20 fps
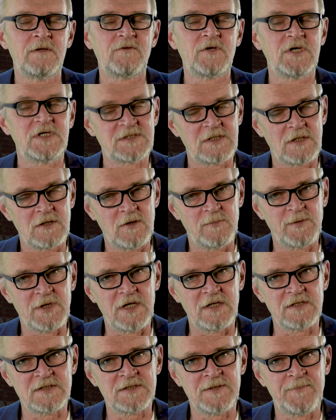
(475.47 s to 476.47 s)
To jest ten
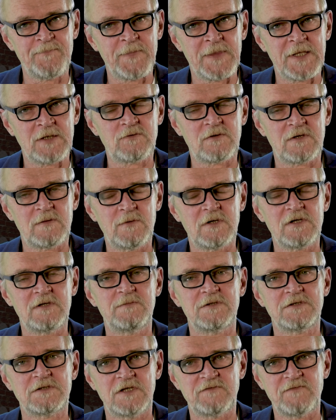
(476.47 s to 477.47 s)
obraz, który
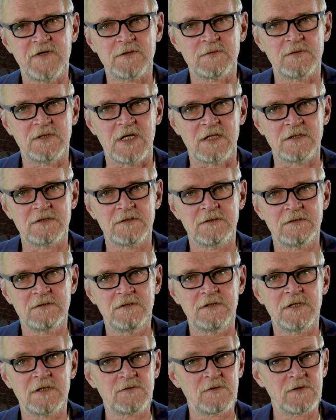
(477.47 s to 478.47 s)
moglibyście światu dać
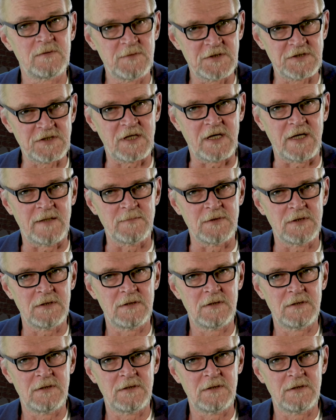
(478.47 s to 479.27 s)
i na który my czekamy.